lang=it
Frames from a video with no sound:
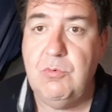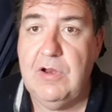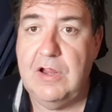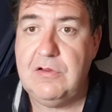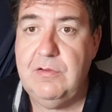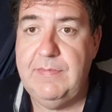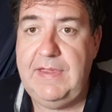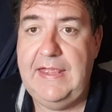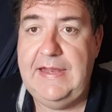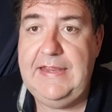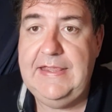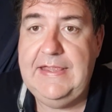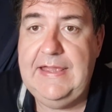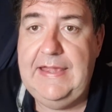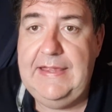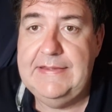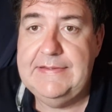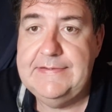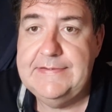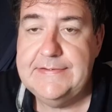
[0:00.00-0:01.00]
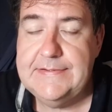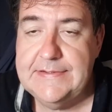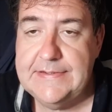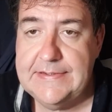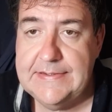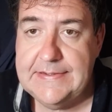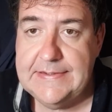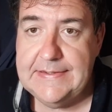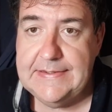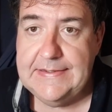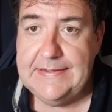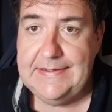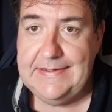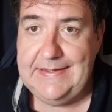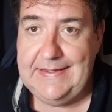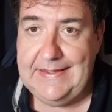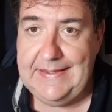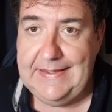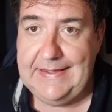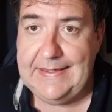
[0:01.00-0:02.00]
buona domenica
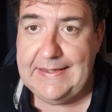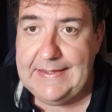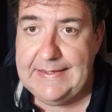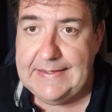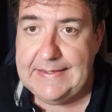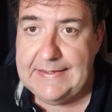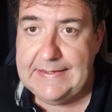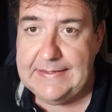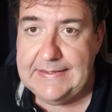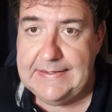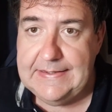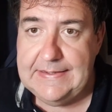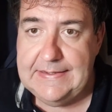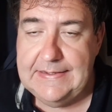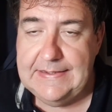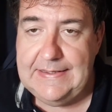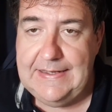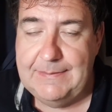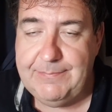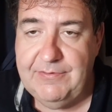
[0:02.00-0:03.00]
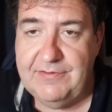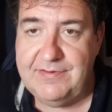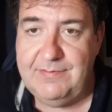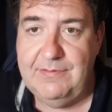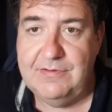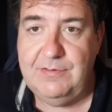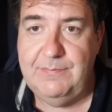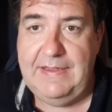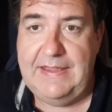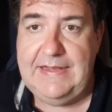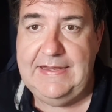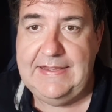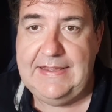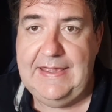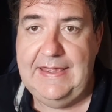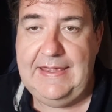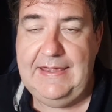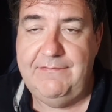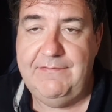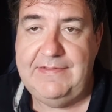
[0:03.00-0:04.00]
e la prossima
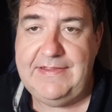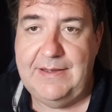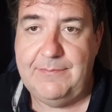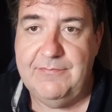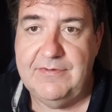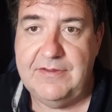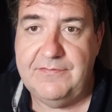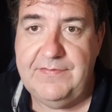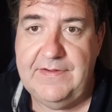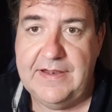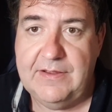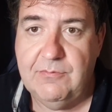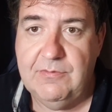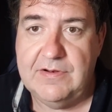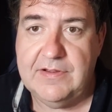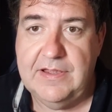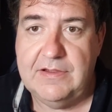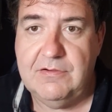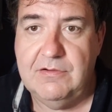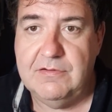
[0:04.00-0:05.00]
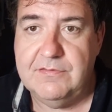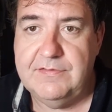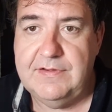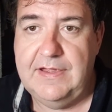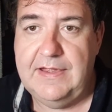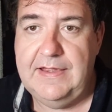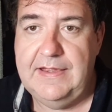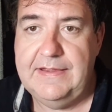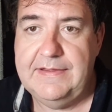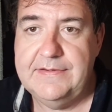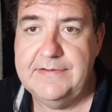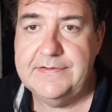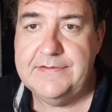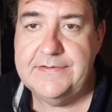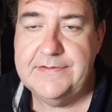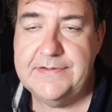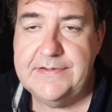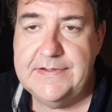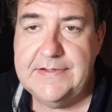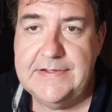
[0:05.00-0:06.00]
domenica vedremo di fare qualche cosa
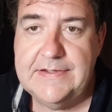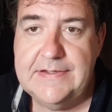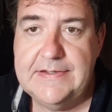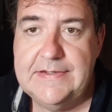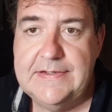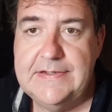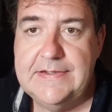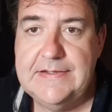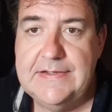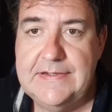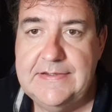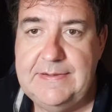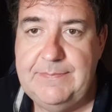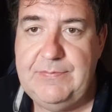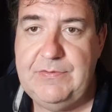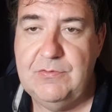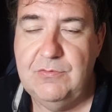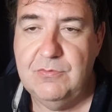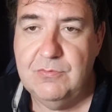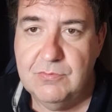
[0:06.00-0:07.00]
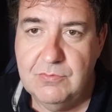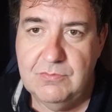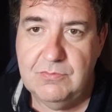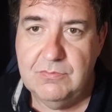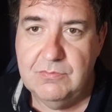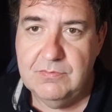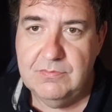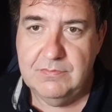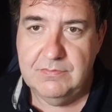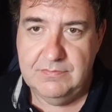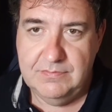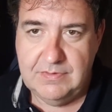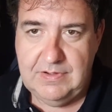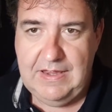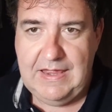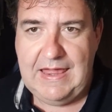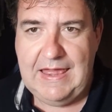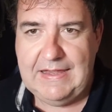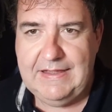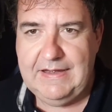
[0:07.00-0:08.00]
di più
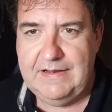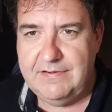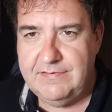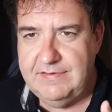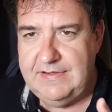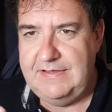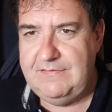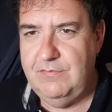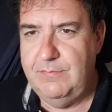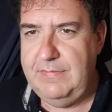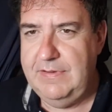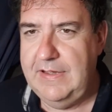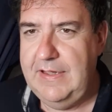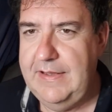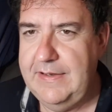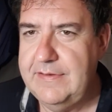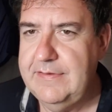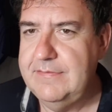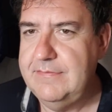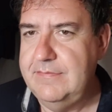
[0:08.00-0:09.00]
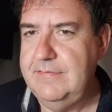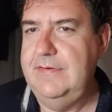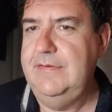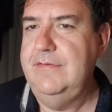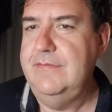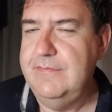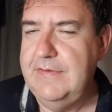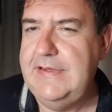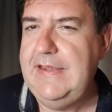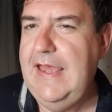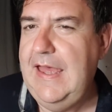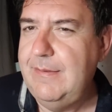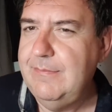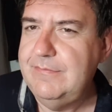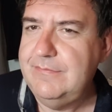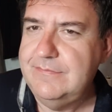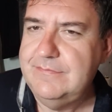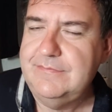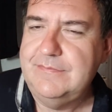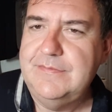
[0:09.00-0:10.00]
aggressivo magari, eh,
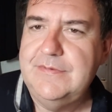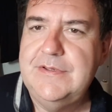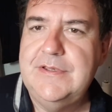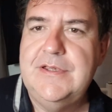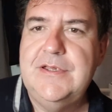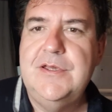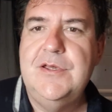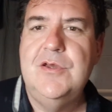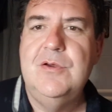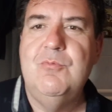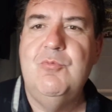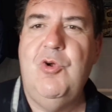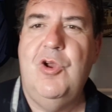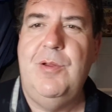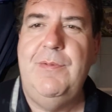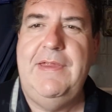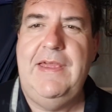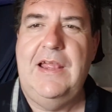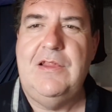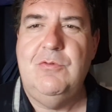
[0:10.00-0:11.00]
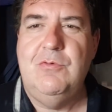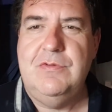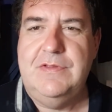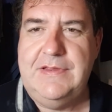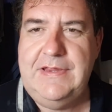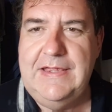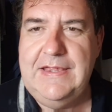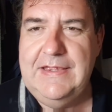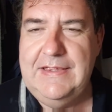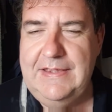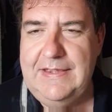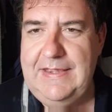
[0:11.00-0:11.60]
vediamo. Buona domenica a tutti